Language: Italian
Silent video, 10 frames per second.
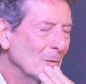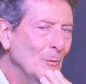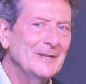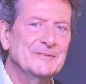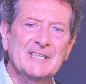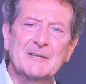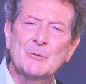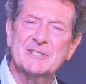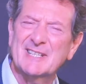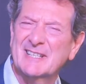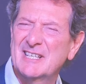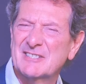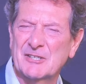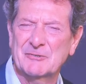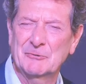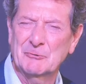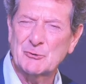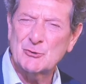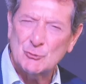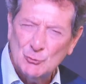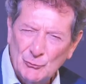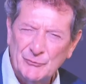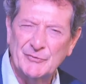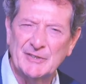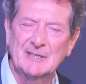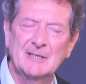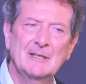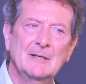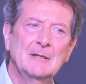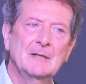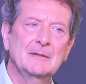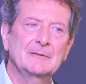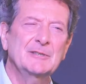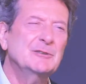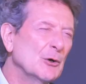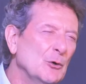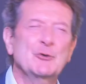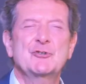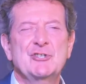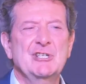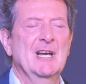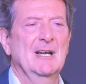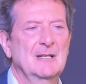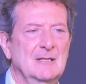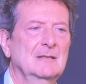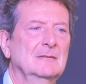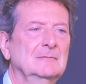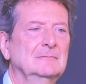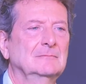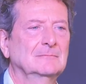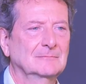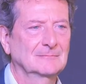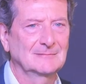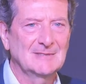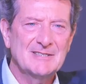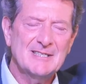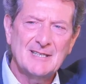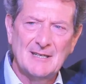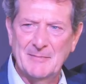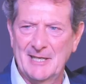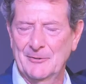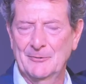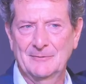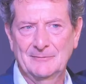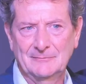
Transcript: Quanti in questa Chiesa sono stufi di teologia? Alzate la mano.